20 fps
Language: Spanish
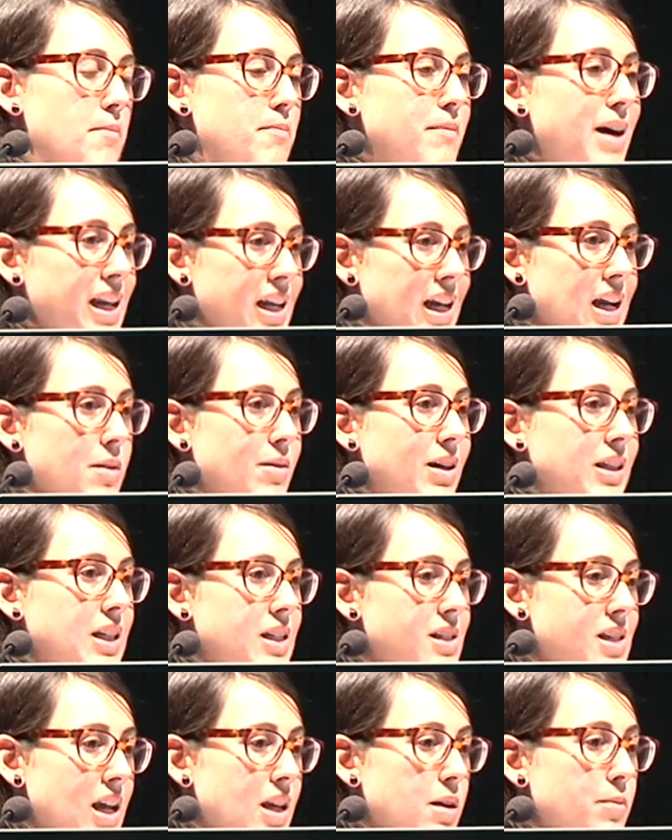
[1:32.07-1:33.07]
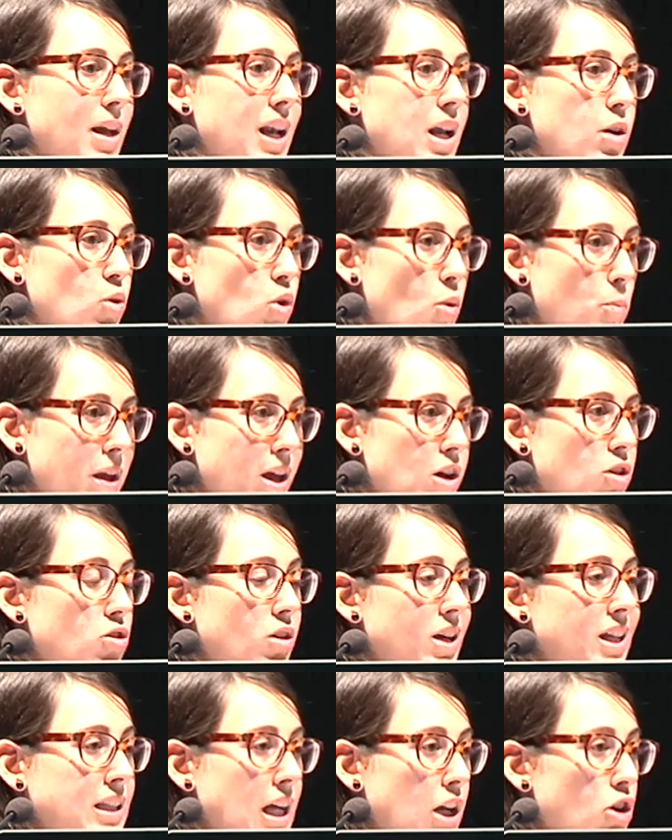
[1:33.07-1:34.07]
más relevantes a nivel europeo
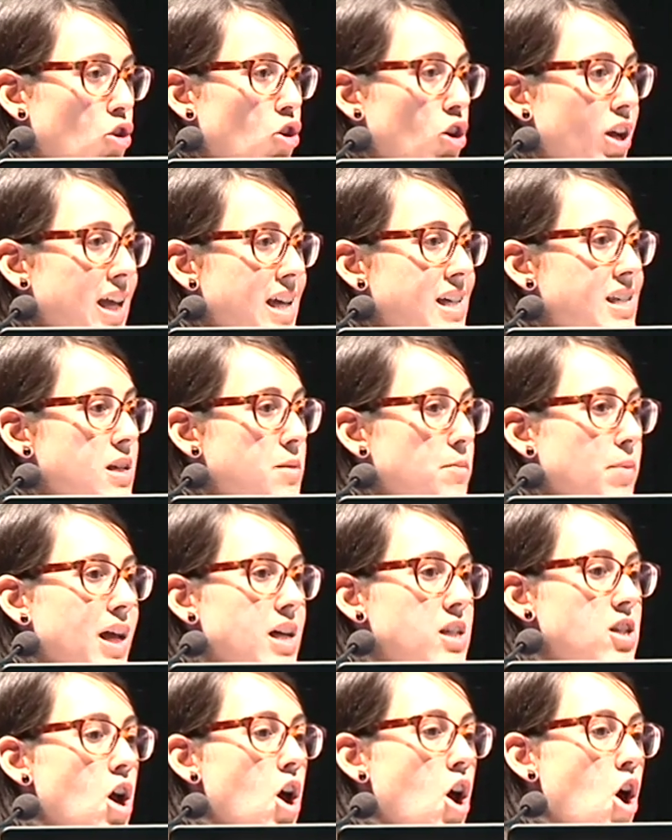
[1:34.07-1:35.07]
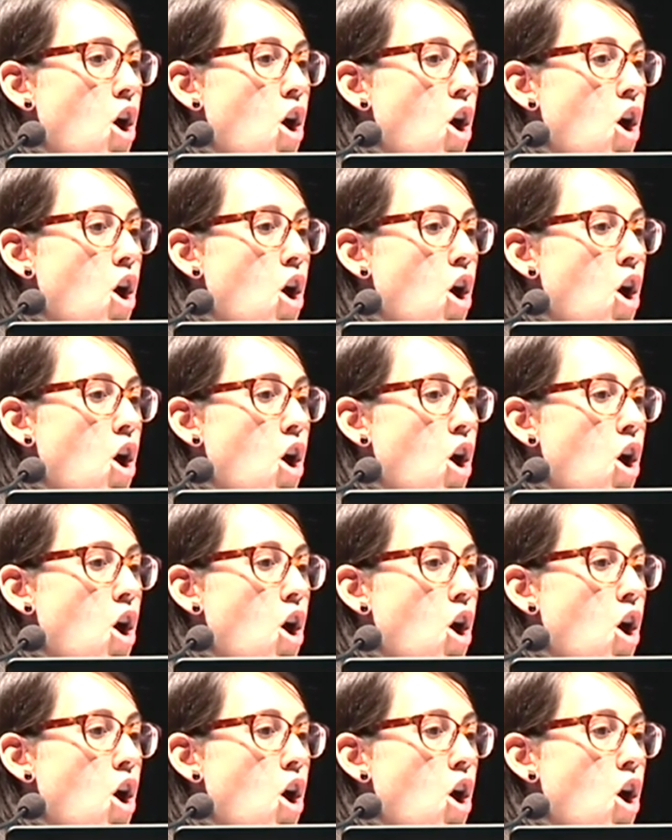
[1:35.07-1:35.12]
en tecnologías limpias